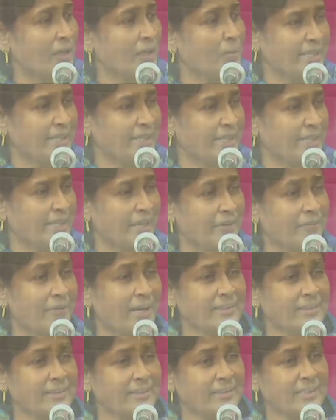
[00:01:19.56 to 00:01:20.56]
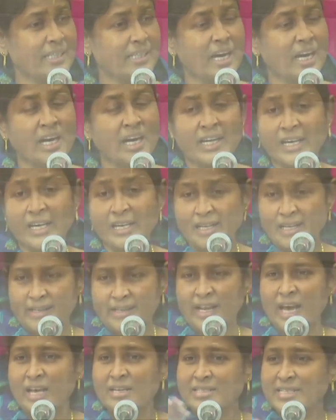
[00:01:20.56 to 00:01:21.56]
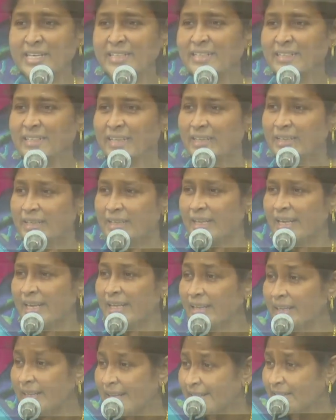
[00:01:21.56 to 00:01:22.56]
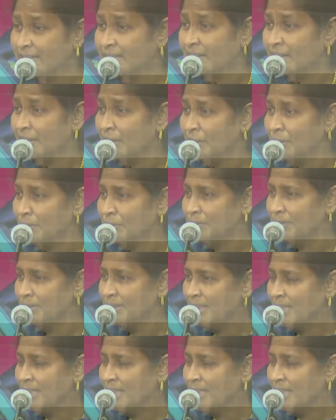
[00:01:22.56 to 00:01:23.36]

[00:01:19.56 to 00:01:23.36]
ஆண்டவரே தேவாலயத்துக்காக நான் செய்த நற்கிரியை நினைத்தருளும்